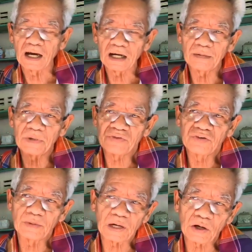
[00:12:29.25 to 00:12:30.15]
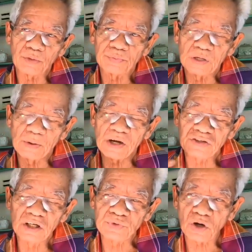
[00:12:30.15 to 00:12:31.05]
การนำมาซึ่งประกอบส
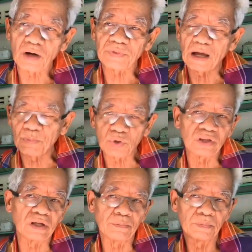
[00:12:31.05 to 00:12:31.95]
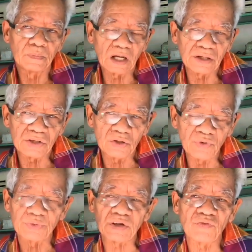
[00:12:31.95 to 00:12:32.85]
มาชีพชอบตามปกติในชี
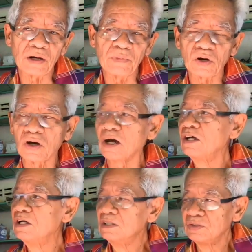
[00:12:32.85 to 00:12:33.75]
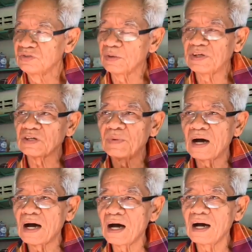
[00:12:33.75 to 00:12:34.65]
วิตประจำวันมันก็สบายส
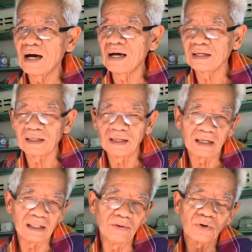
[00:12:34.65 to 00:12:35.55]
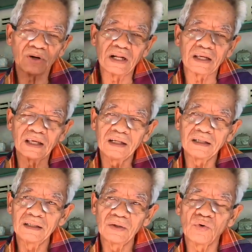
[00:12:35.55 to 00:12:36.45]
บายหิวก็ได้กิ
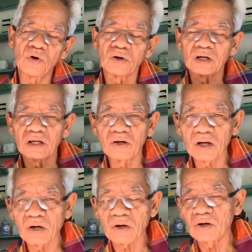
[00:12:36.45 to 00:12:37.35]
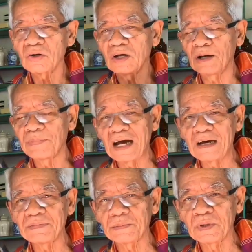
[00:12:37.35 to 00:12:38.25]
นง่วงก็ได้นอน ร้อนก็อาบ
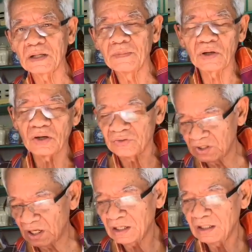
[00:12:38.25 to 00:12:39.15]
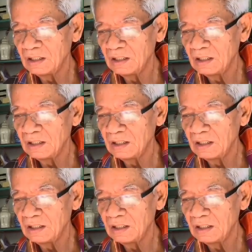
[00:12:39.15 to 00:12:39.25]
น้ำทำอะไรมันก็ใช้